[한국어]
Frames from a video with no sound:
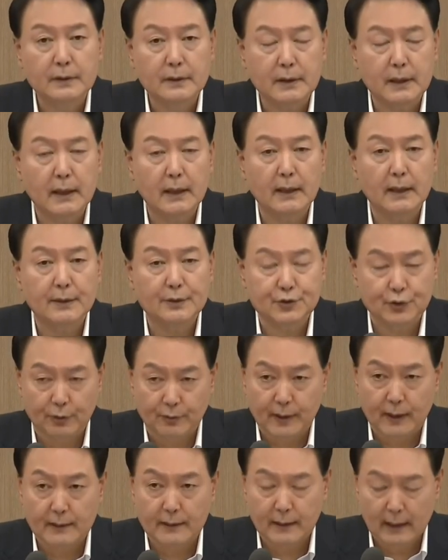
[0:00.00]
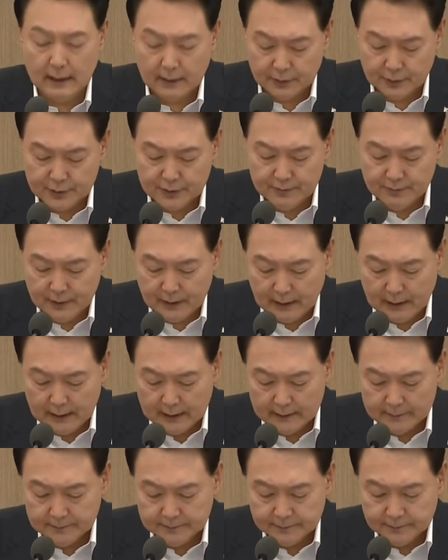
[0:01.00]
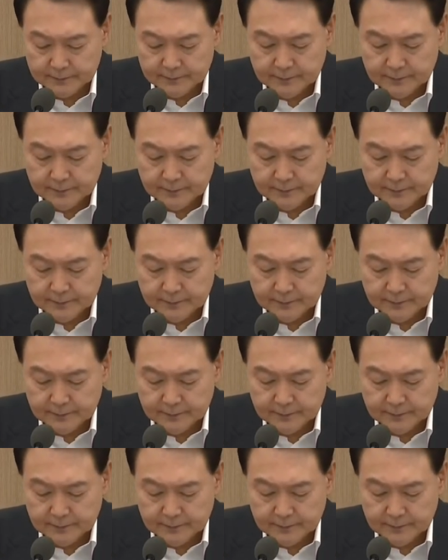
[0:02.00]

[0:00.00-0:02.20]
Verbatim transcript: 크게 전환할 것입니다.